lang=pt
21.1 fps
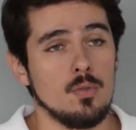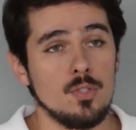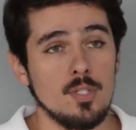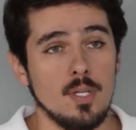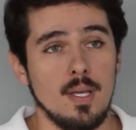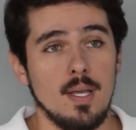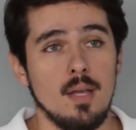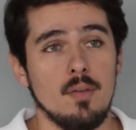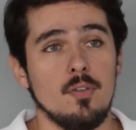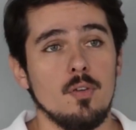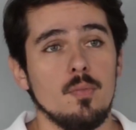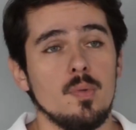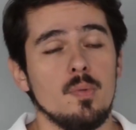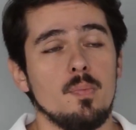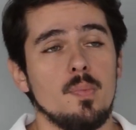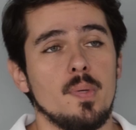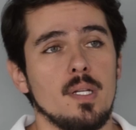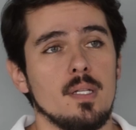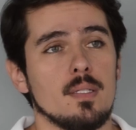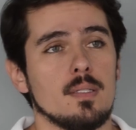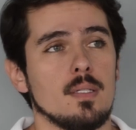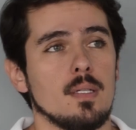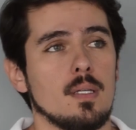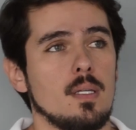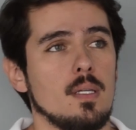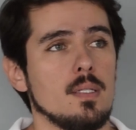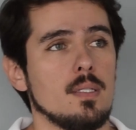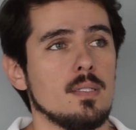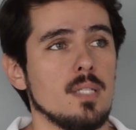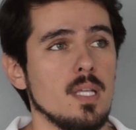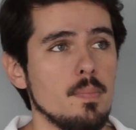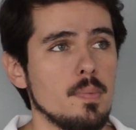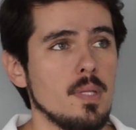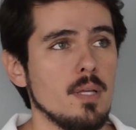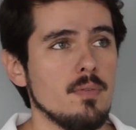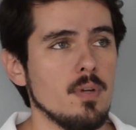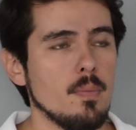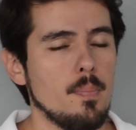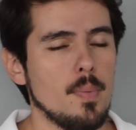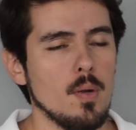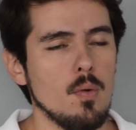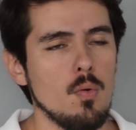O GF é uma empresa que sempre
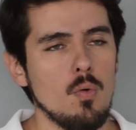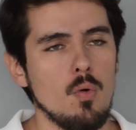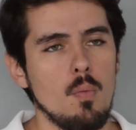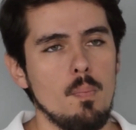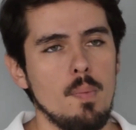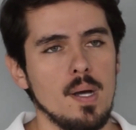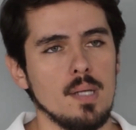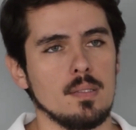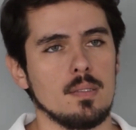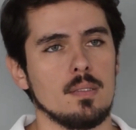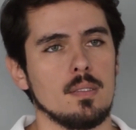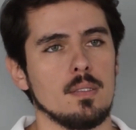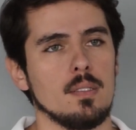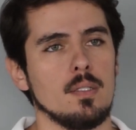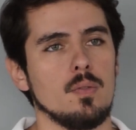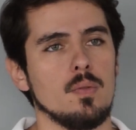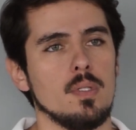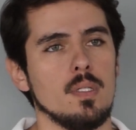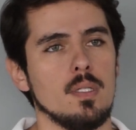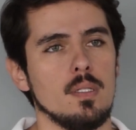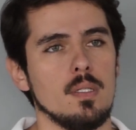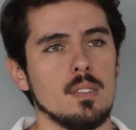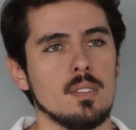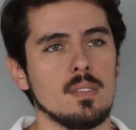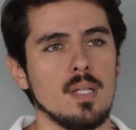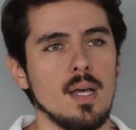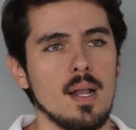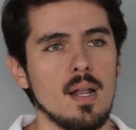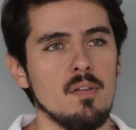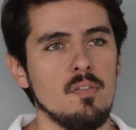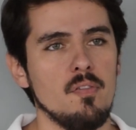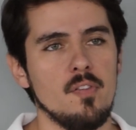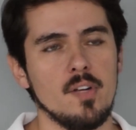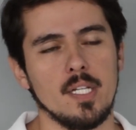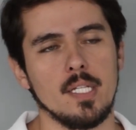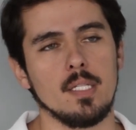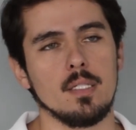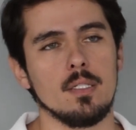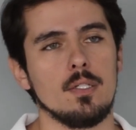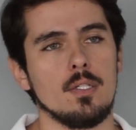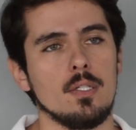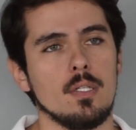teve a preocupação em estar à
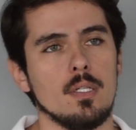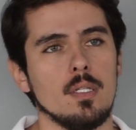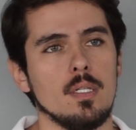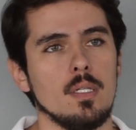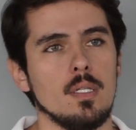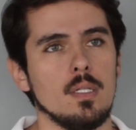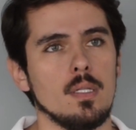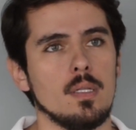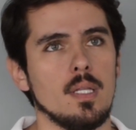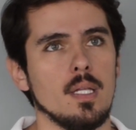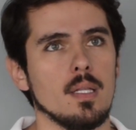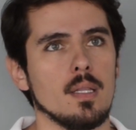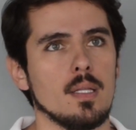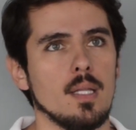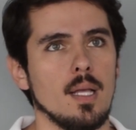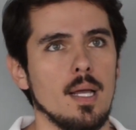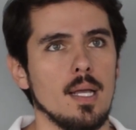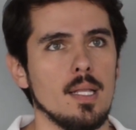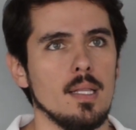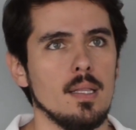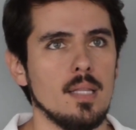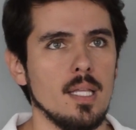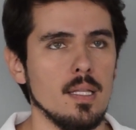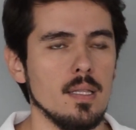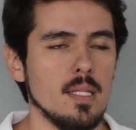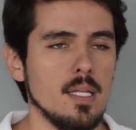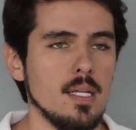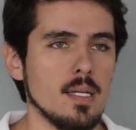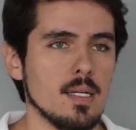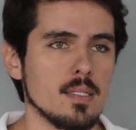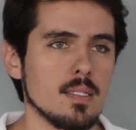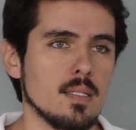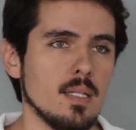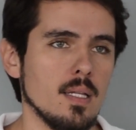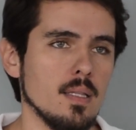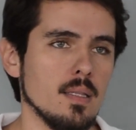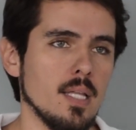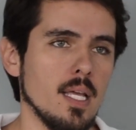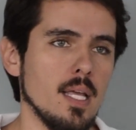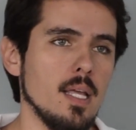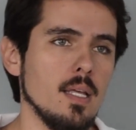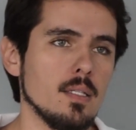frente, em tentar entender as
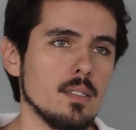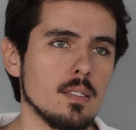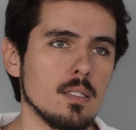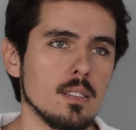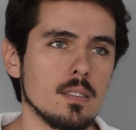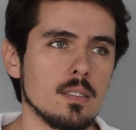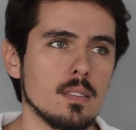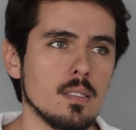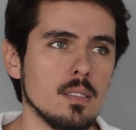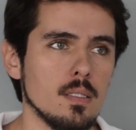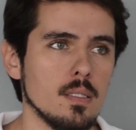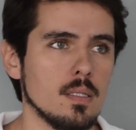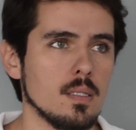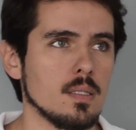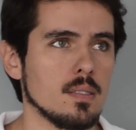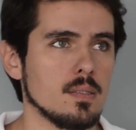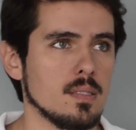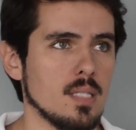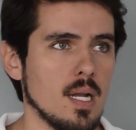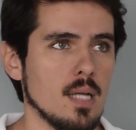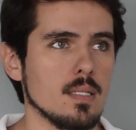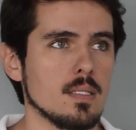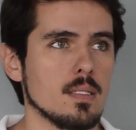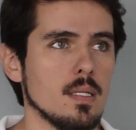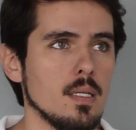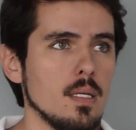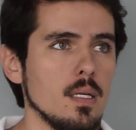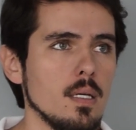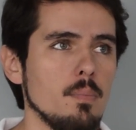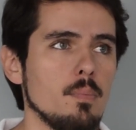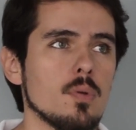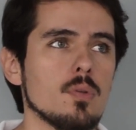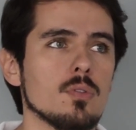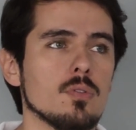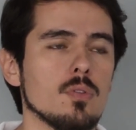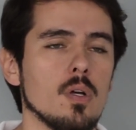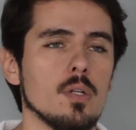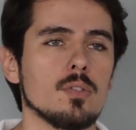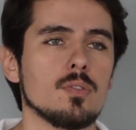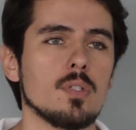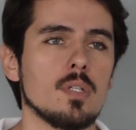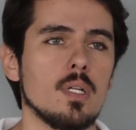tendências e trazer para
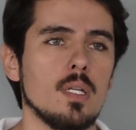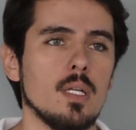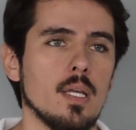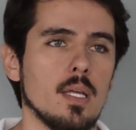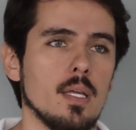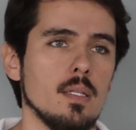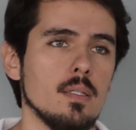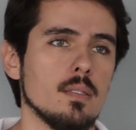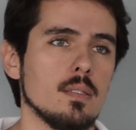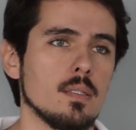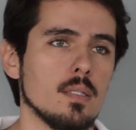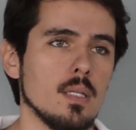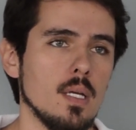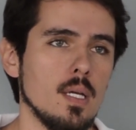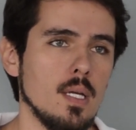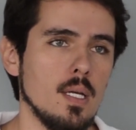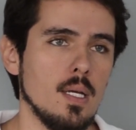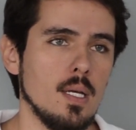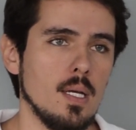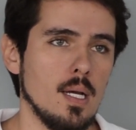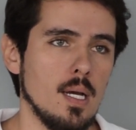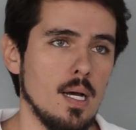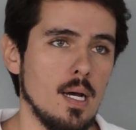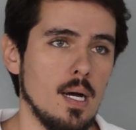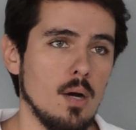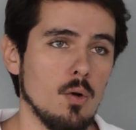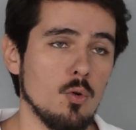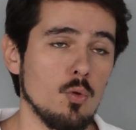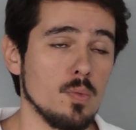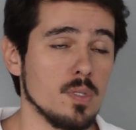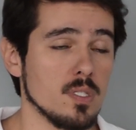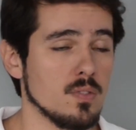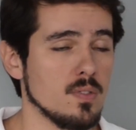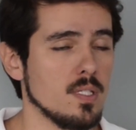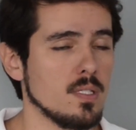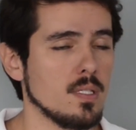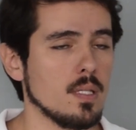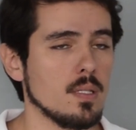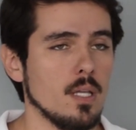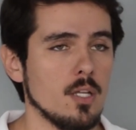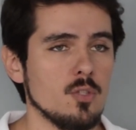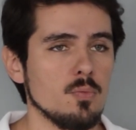os nossos clientes, algumas
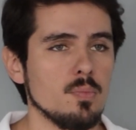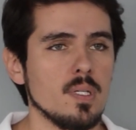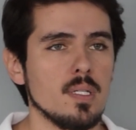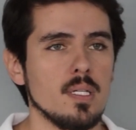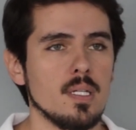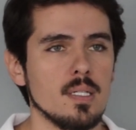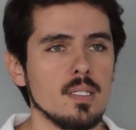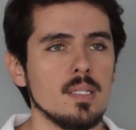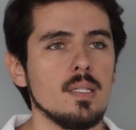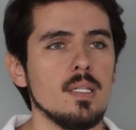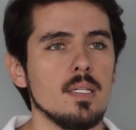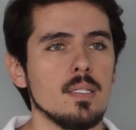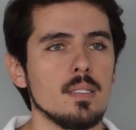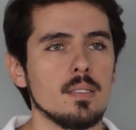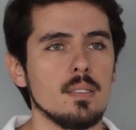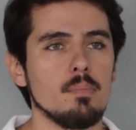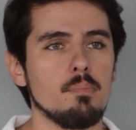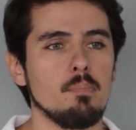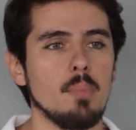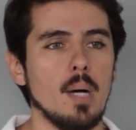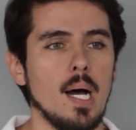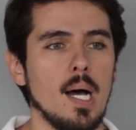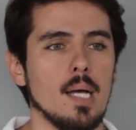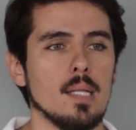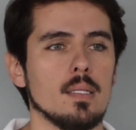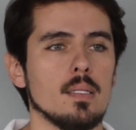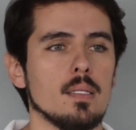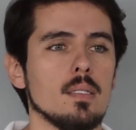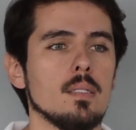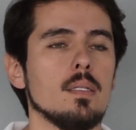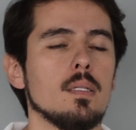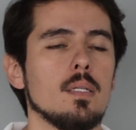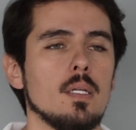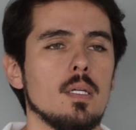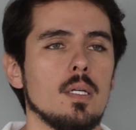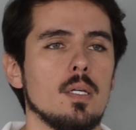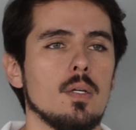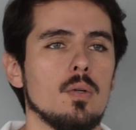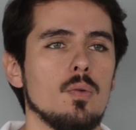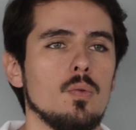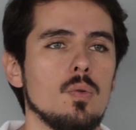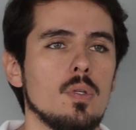vezes até de maneira antecipada,
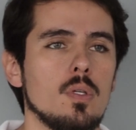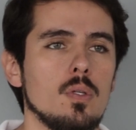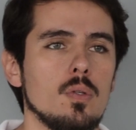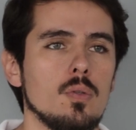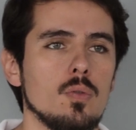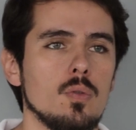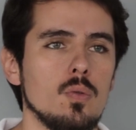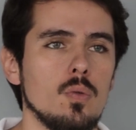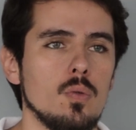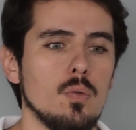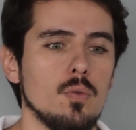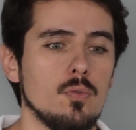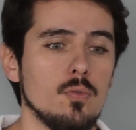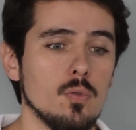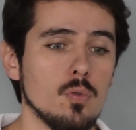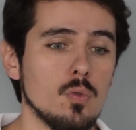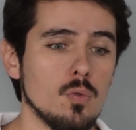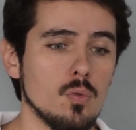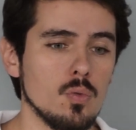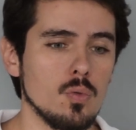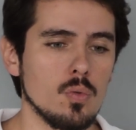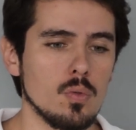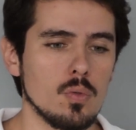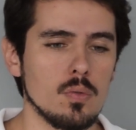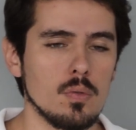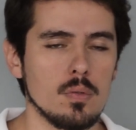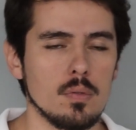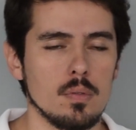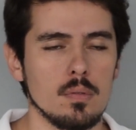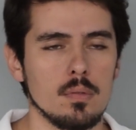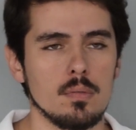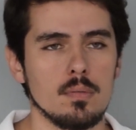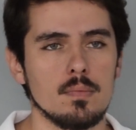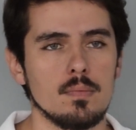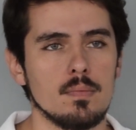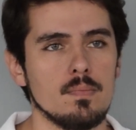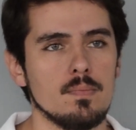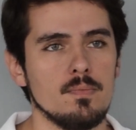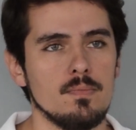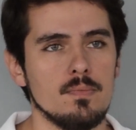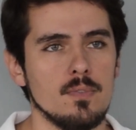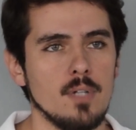o que o futuro
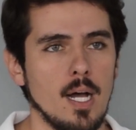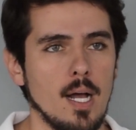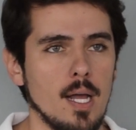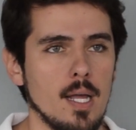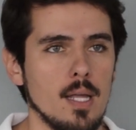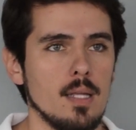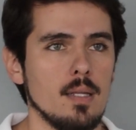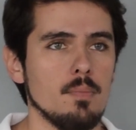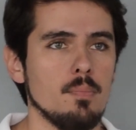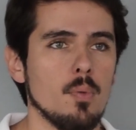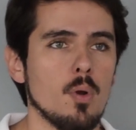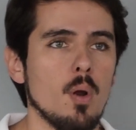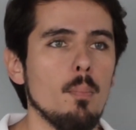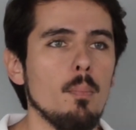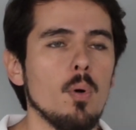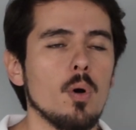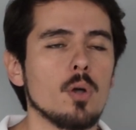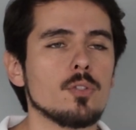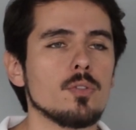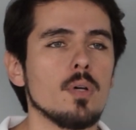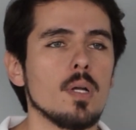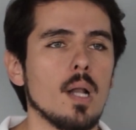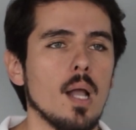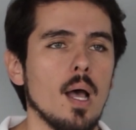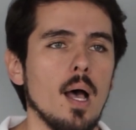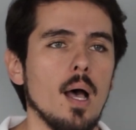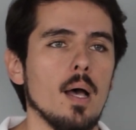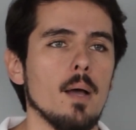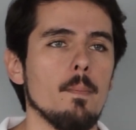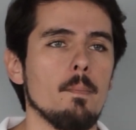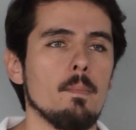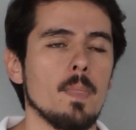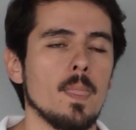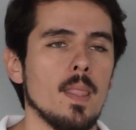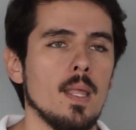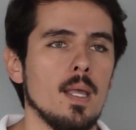vai proporcionar.